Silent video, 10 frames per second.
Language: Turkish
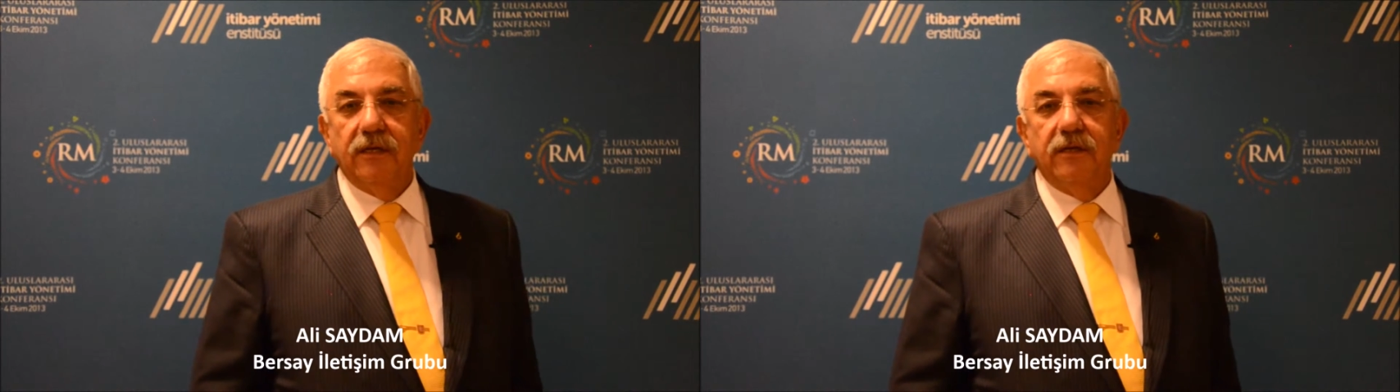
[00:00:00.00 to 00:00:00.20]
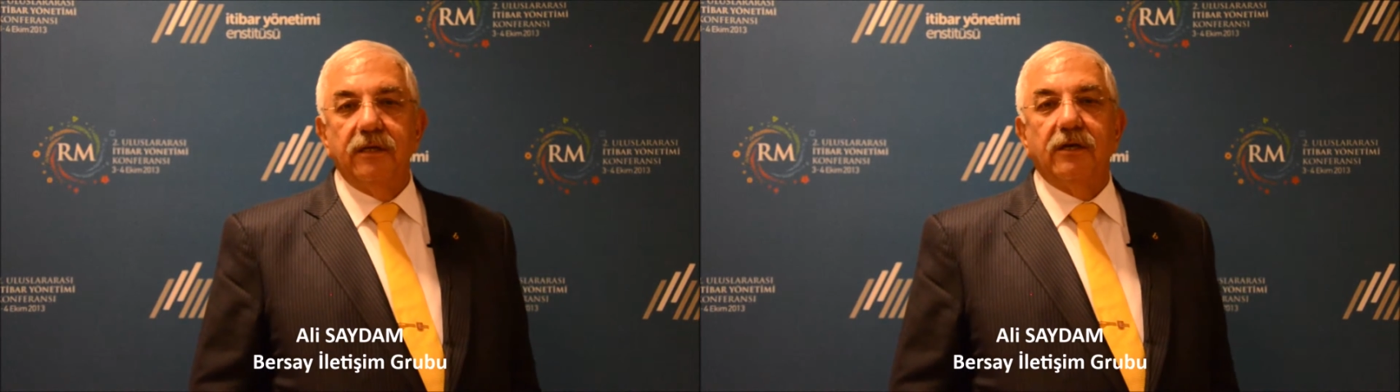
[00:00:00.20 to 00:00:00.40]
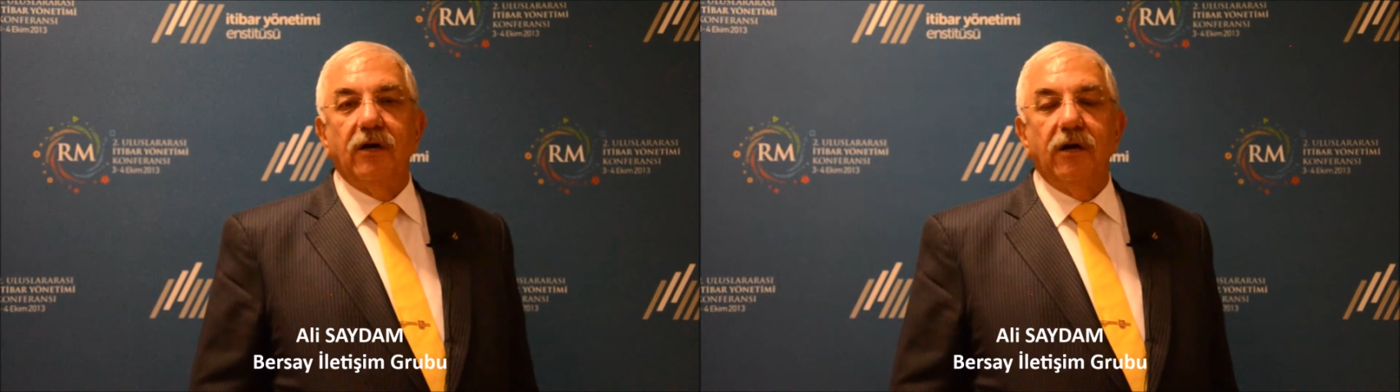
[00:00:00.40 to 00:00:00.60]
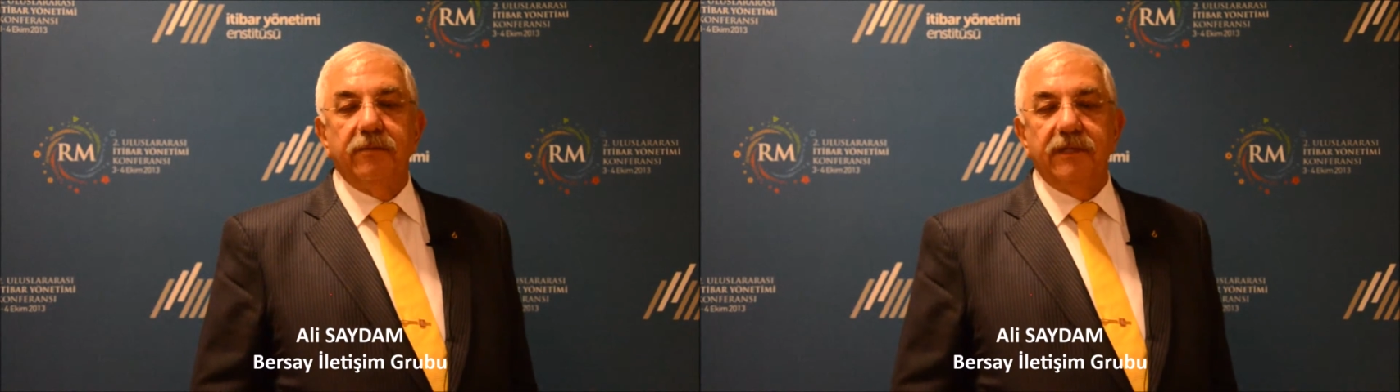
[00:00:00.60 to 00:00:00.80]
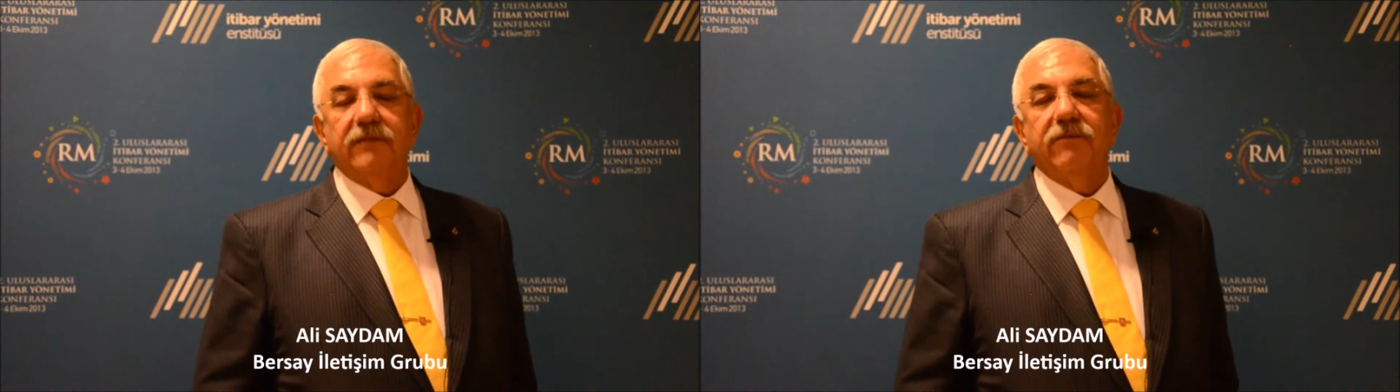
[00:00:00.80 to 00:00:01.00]
e,
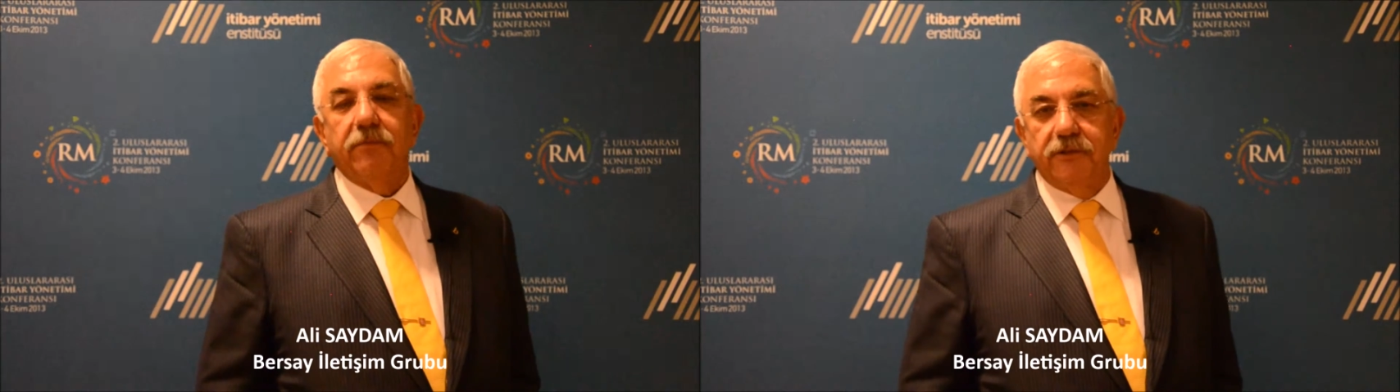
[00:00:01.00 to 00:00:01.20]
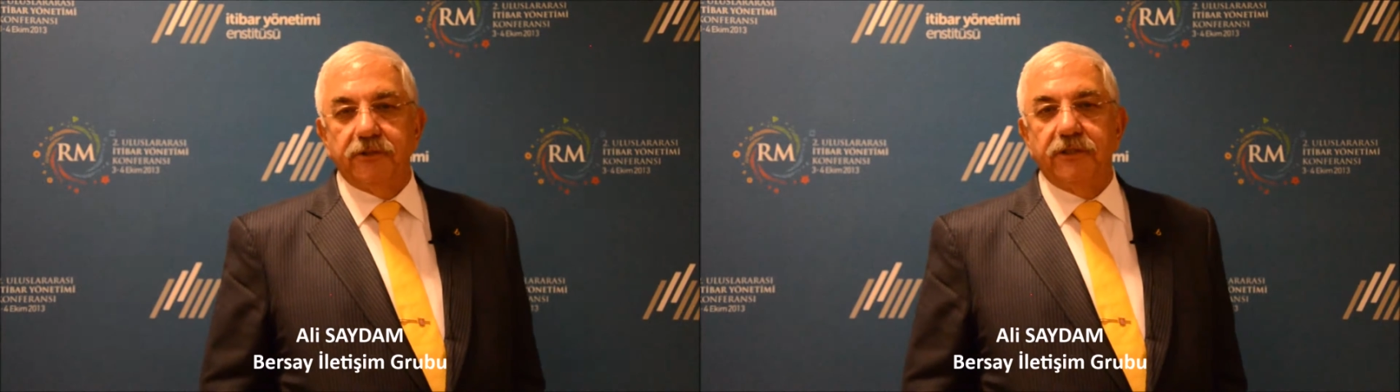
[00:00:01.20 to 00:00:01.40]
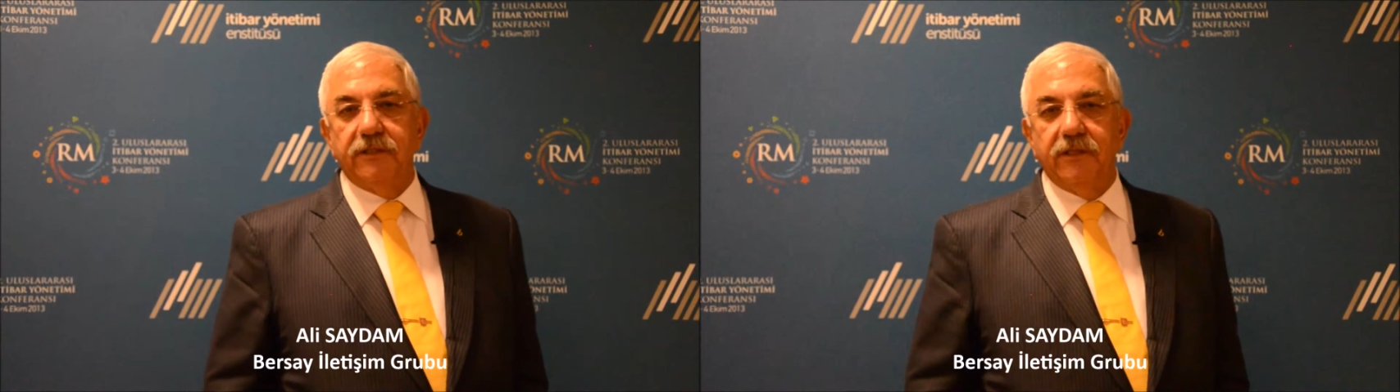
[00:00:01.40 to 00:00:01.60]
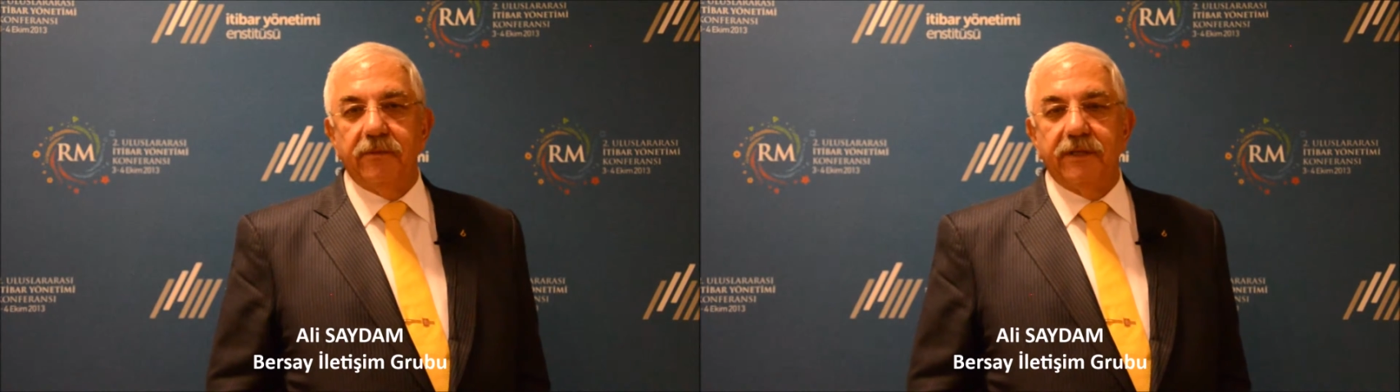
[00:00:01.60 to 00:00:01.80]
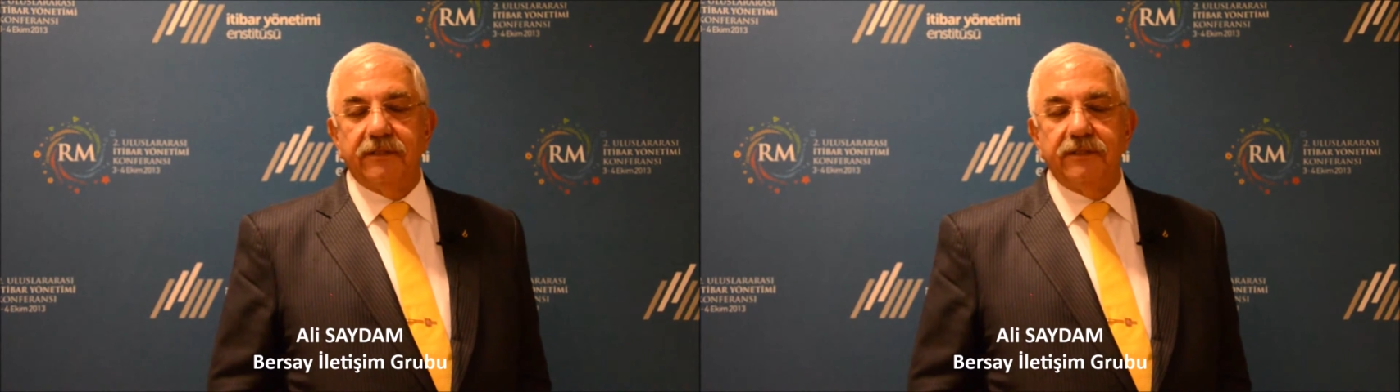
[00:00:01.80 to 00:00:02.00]
kabiliyet ve başarı
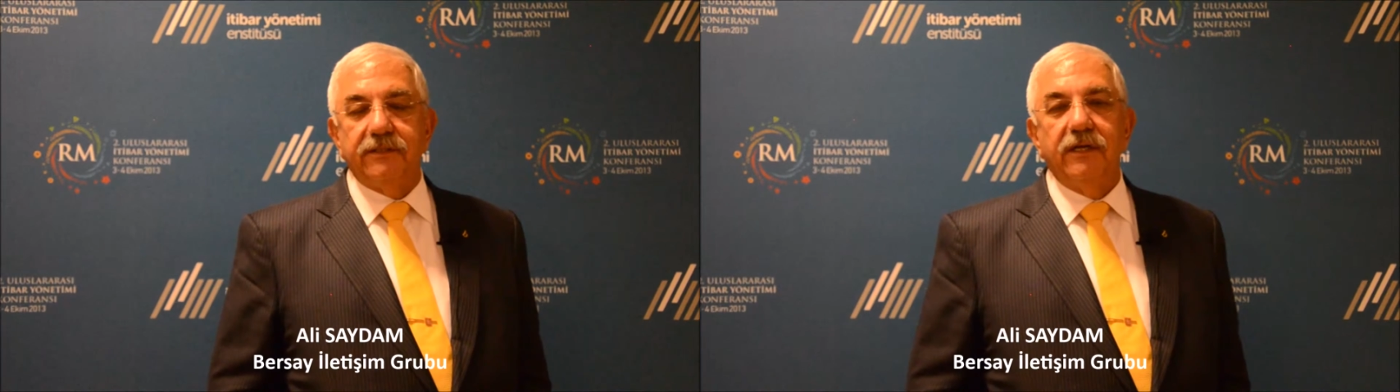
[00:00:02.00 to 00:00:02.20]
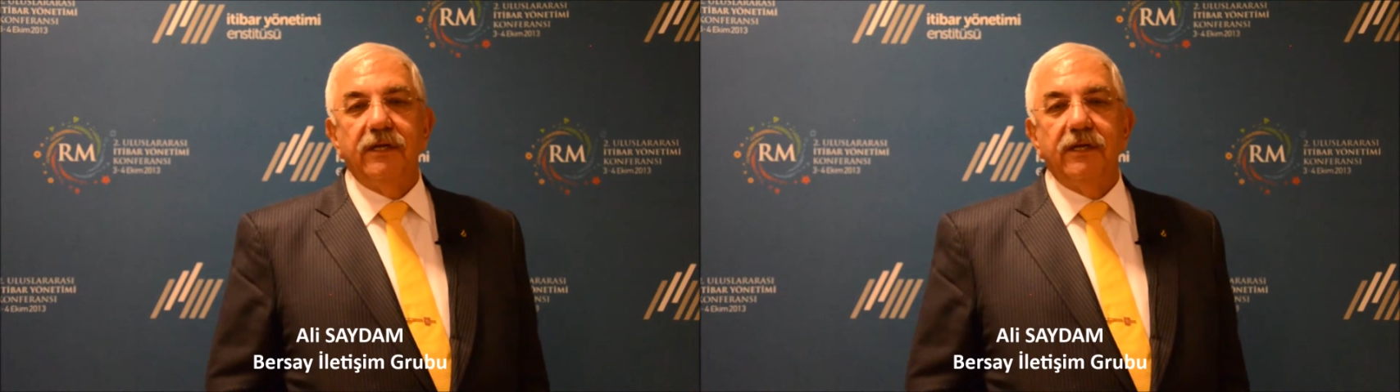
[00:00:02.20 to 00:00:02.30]
demektir.